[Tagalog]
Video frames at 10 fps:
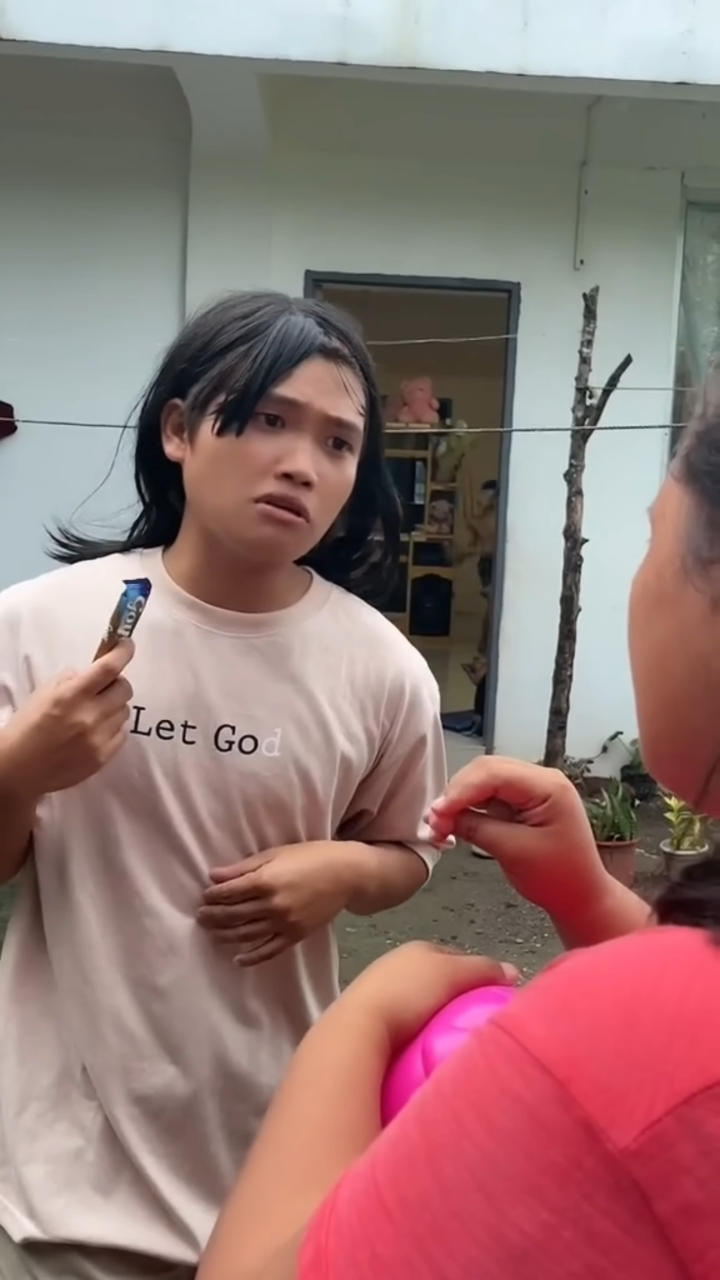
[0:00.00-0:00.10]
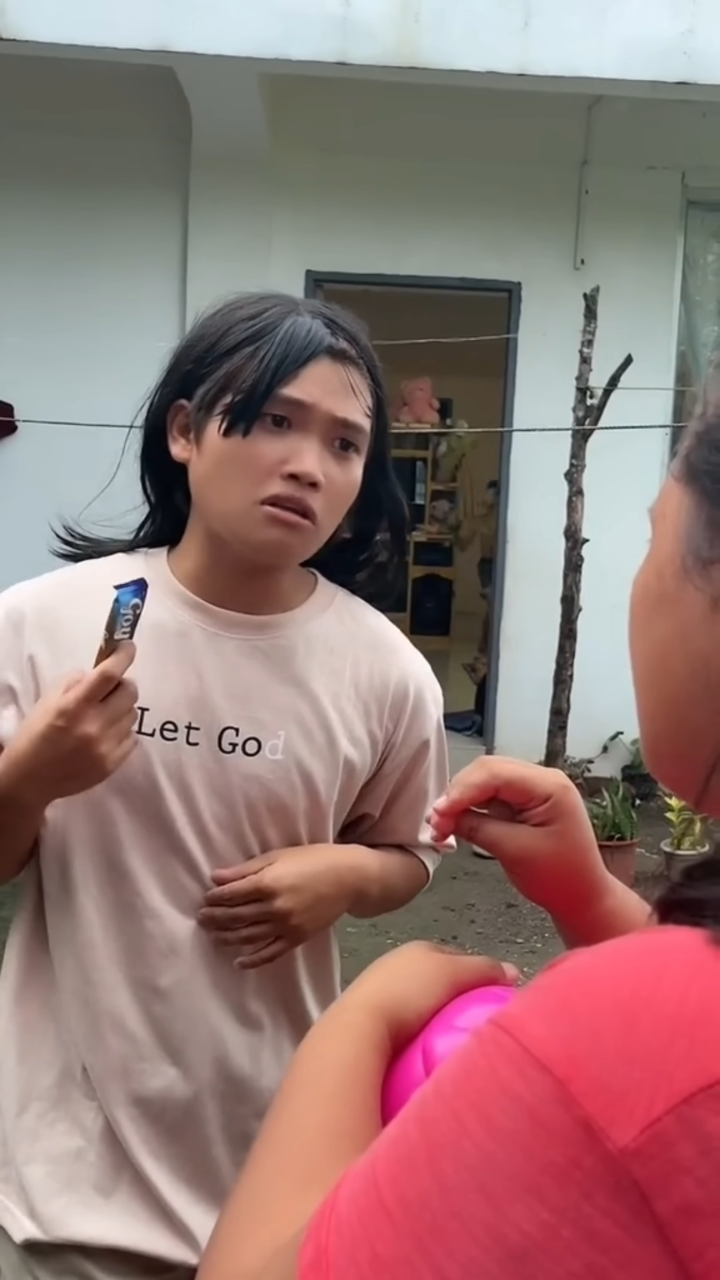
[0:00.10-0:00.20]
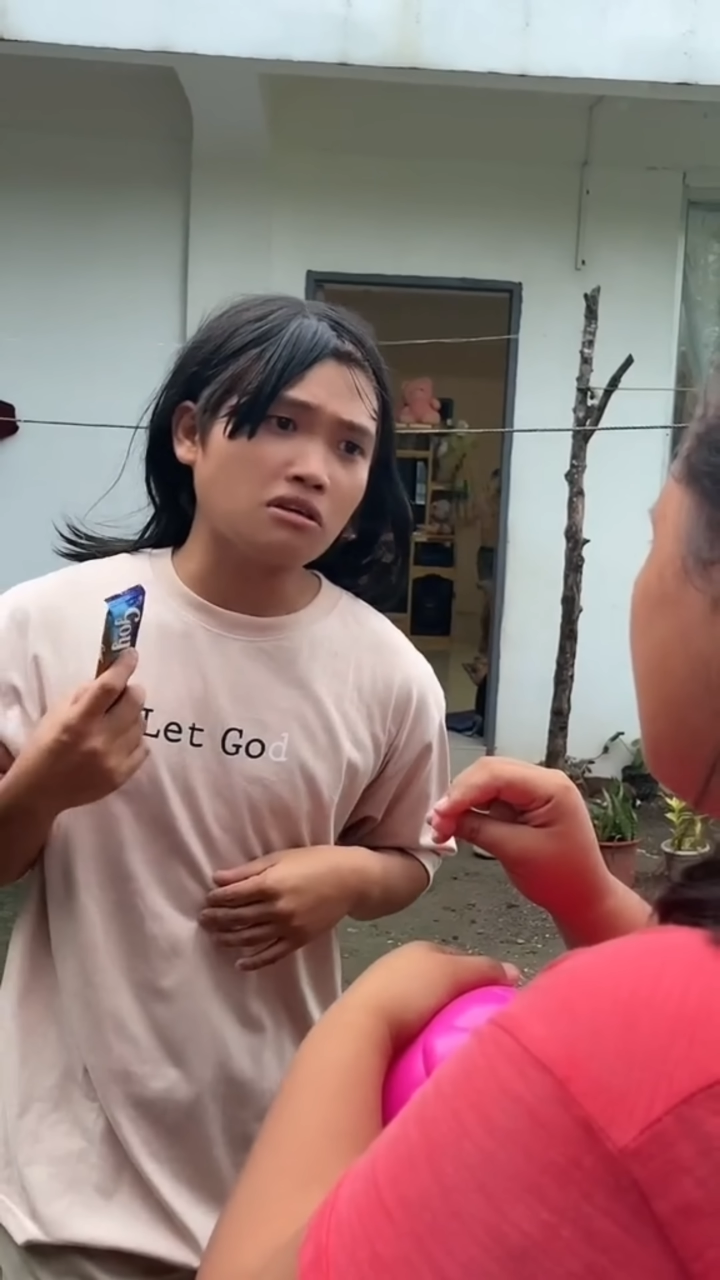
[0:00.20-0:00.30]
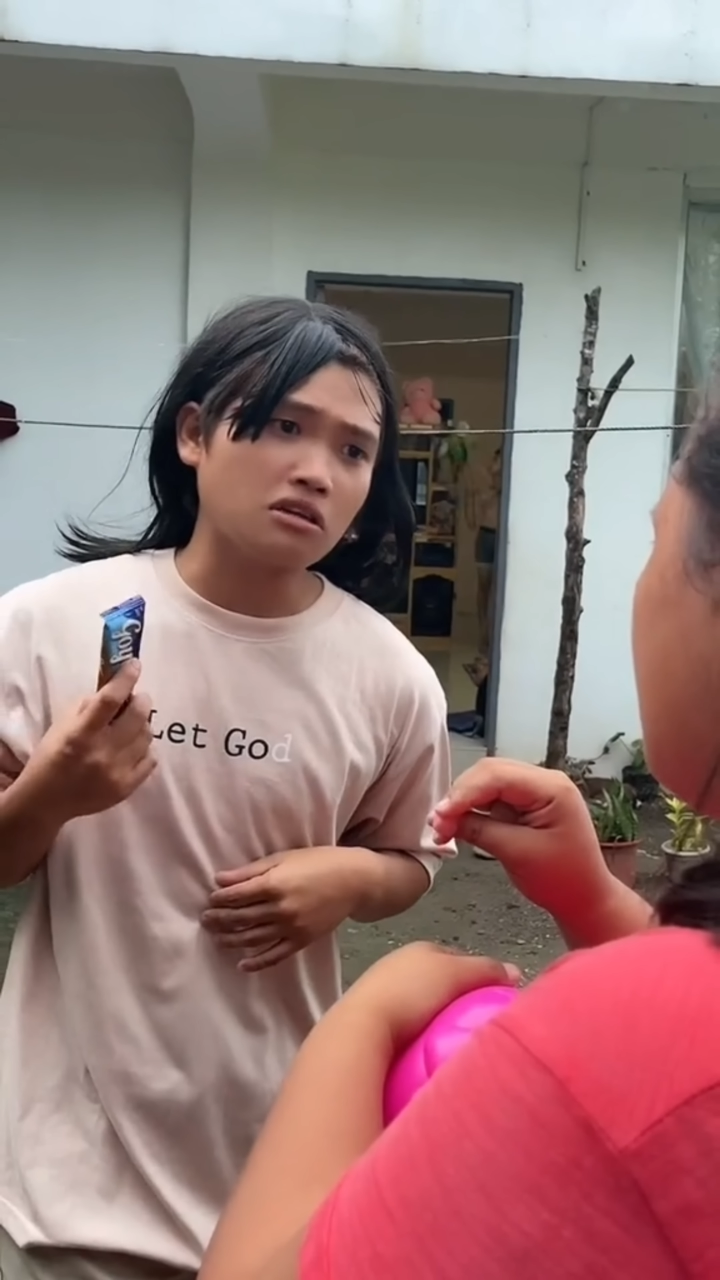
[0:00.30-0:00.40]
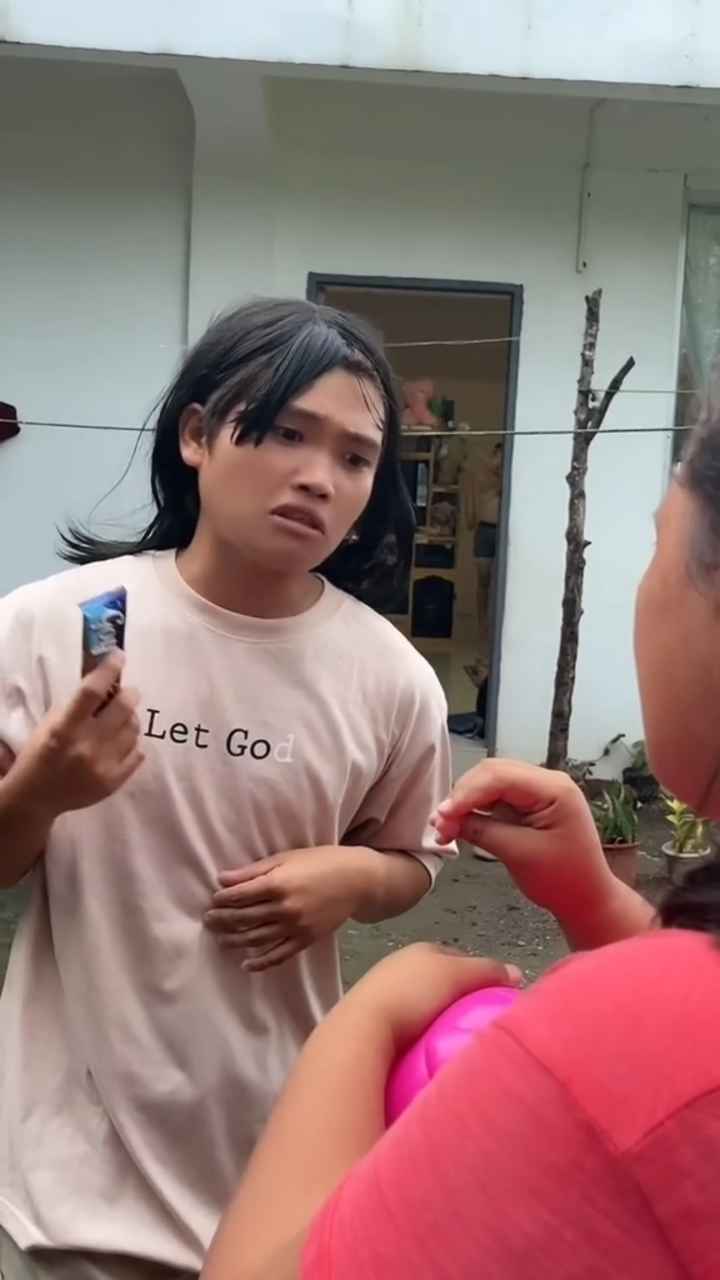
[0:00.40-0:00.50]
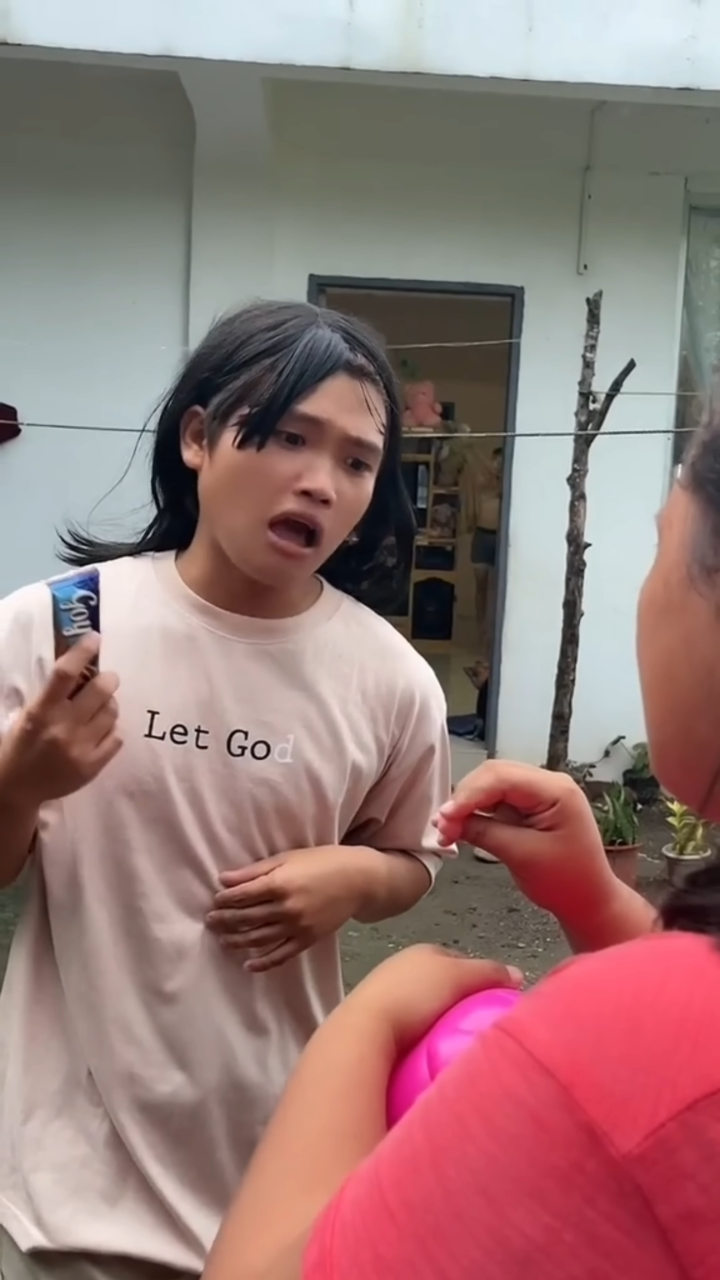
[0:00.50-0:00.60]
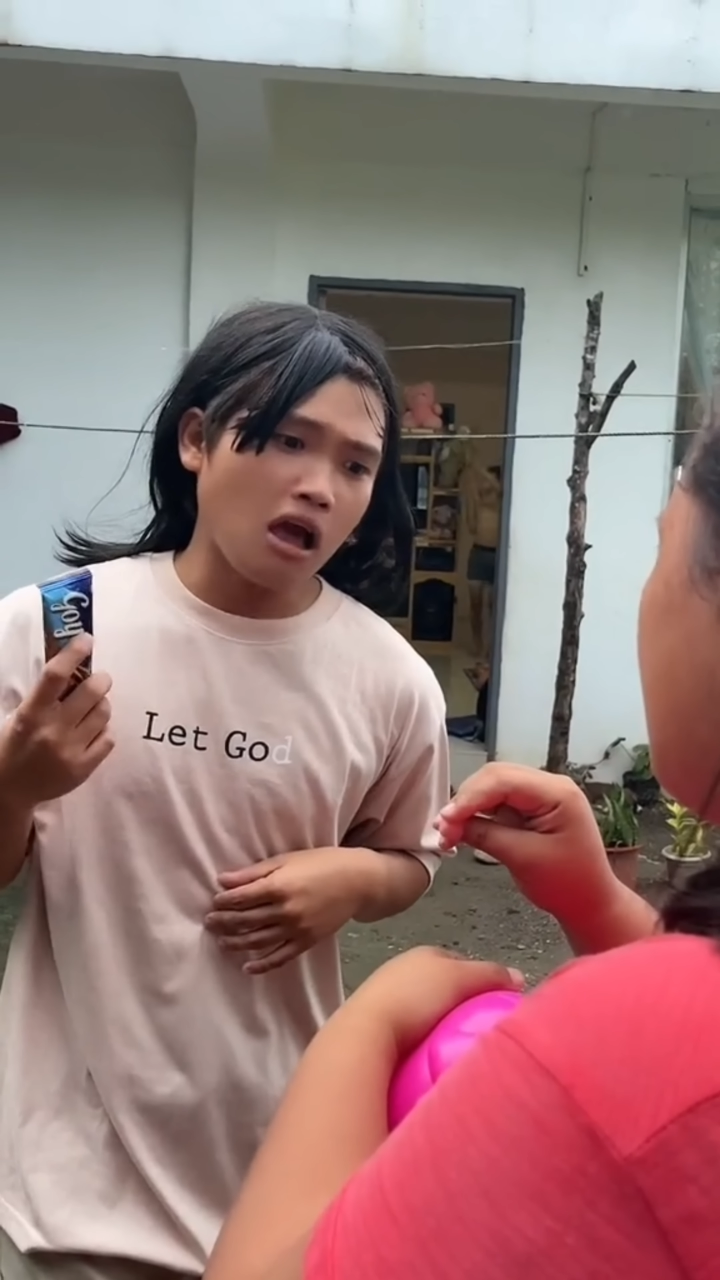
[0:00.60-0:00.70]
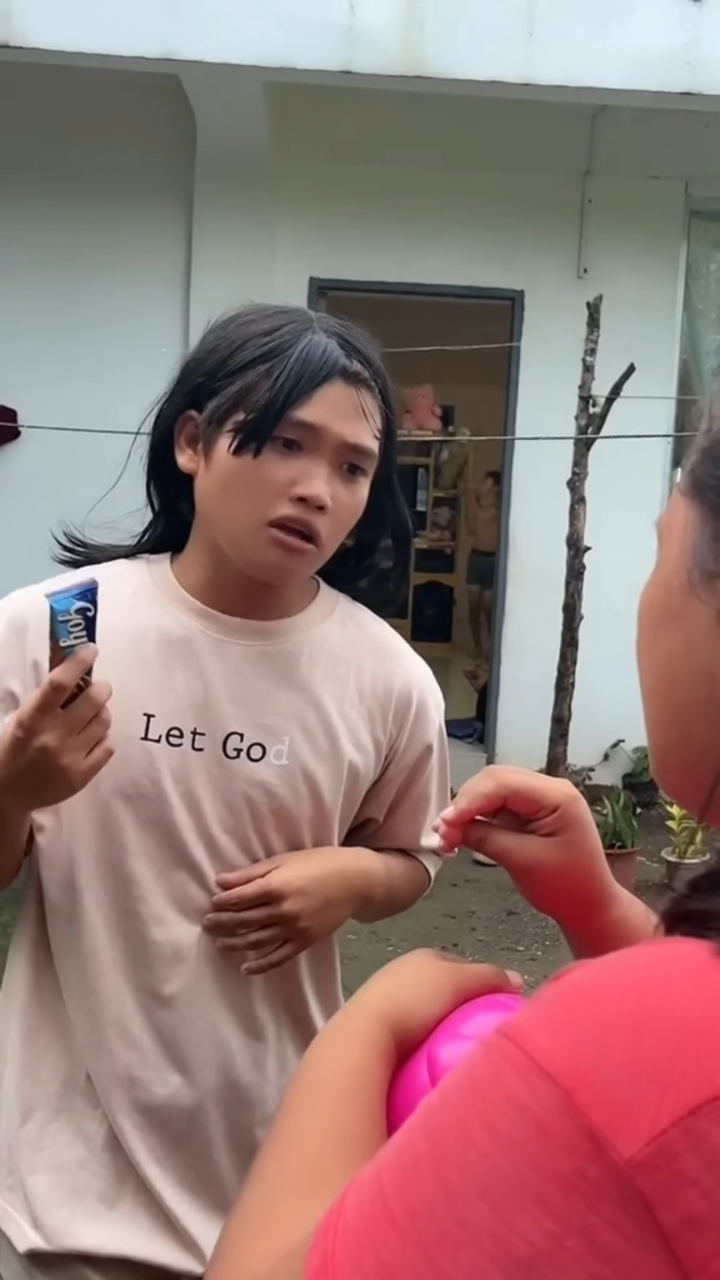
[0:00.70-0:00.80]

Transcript: kita?